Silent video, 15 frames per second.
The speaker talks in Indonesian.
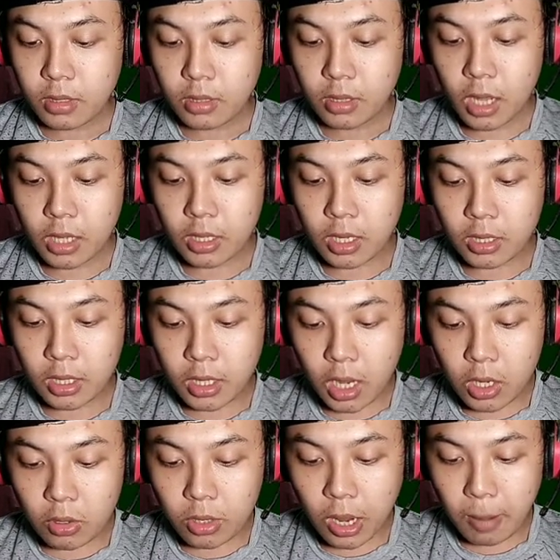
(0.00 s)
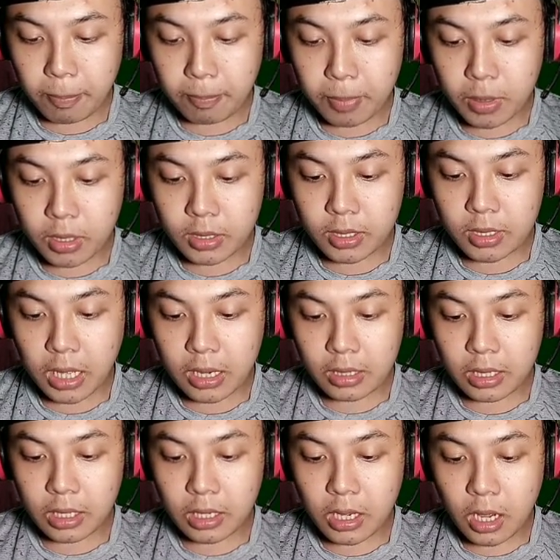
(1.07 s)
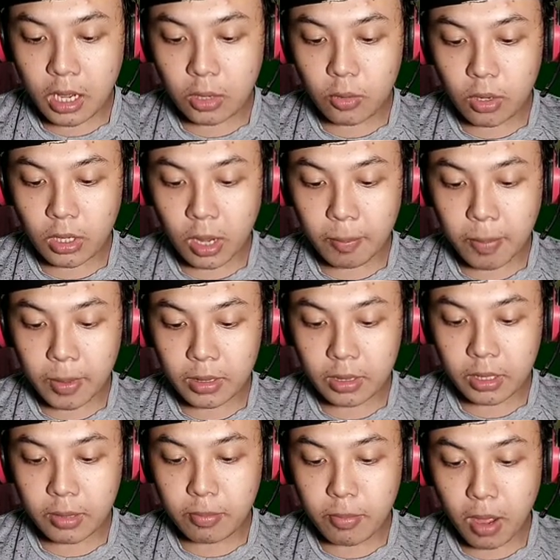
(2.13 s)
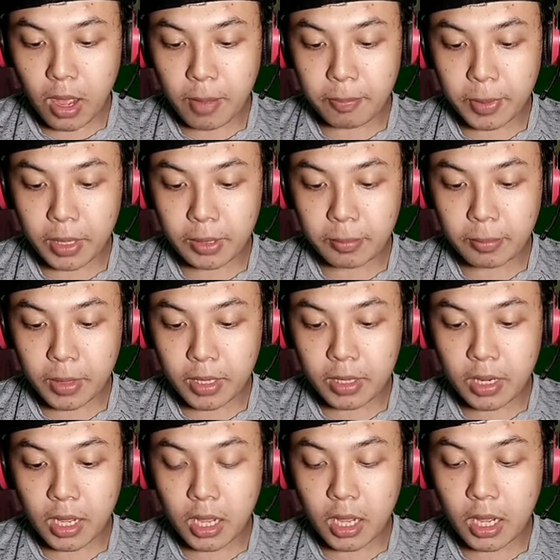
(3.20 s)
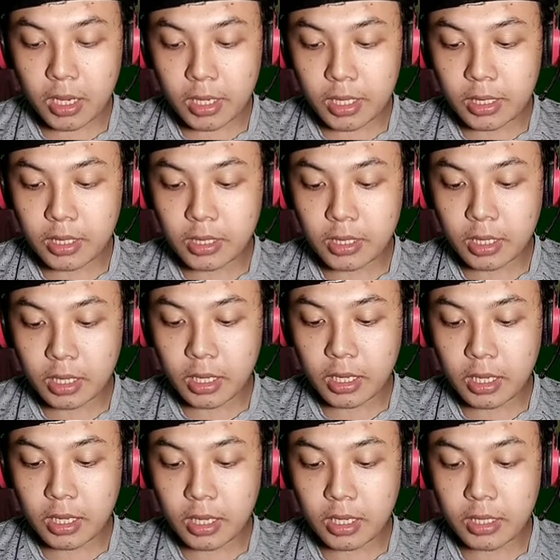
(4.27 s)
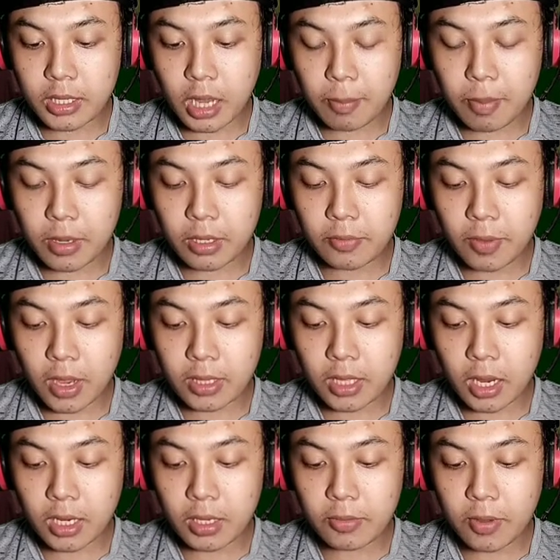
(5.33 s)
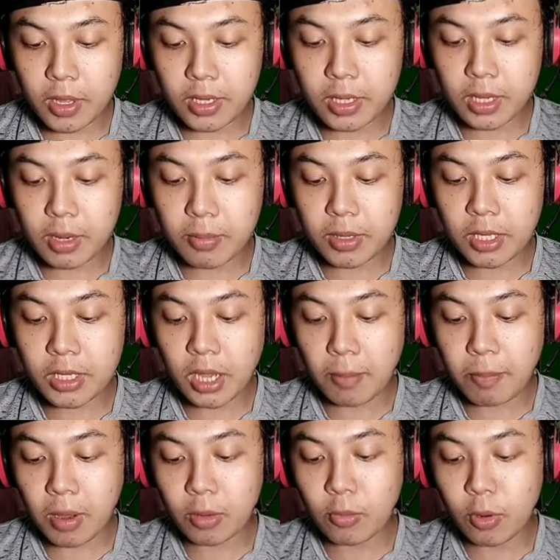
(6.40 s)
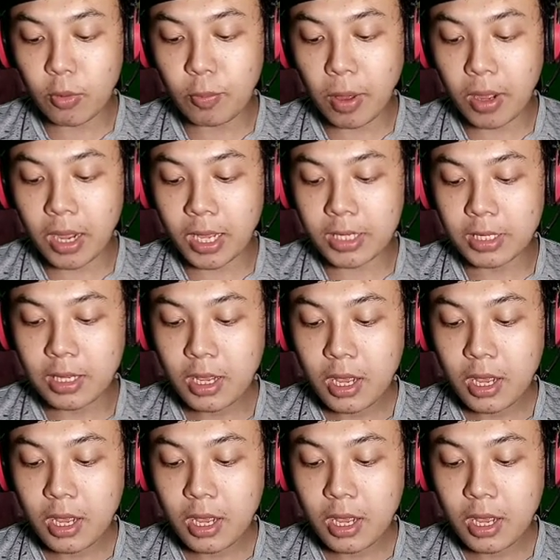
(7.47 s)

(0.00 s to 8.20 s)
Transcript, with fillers: Nah, nanti kalau dapet star 3, gue dapet 5 fragment dari si siapa ini Fae tadi. Fae-nya namanya siapa? Gue lupa, guys.